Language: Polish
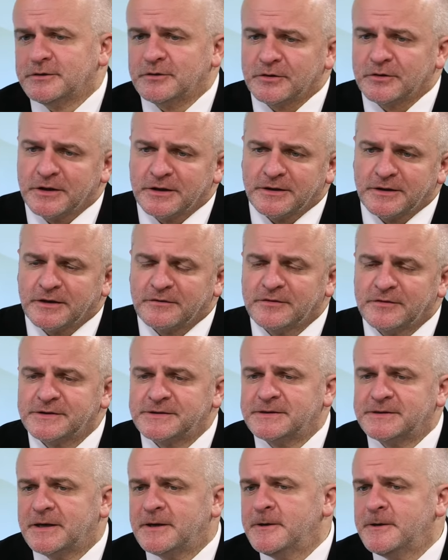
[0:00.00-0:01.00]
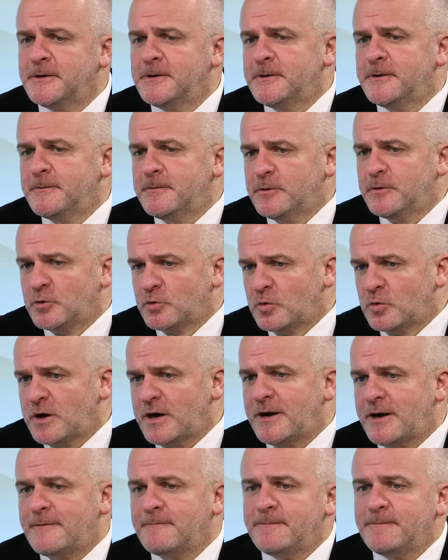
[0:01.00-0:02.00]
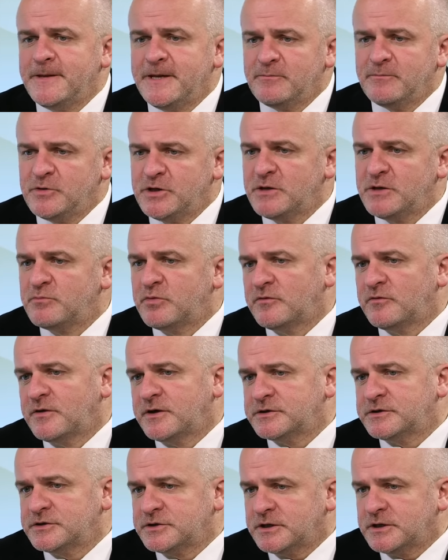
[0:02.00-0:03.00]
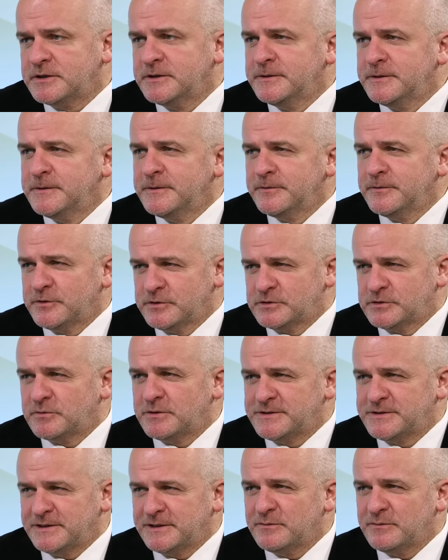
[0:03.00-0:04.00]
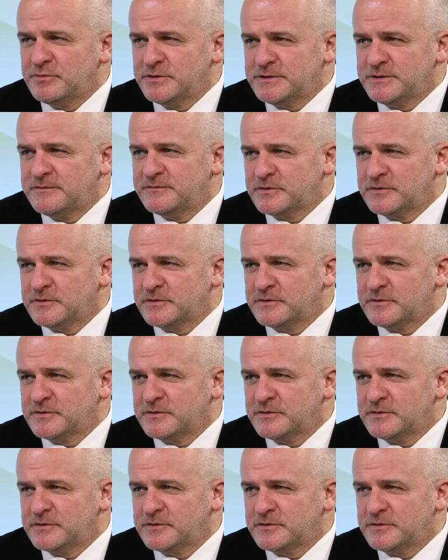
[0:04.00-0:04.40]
to jedna kwestia. Druga, nie mniej poważna, to sytuacja na Bliskim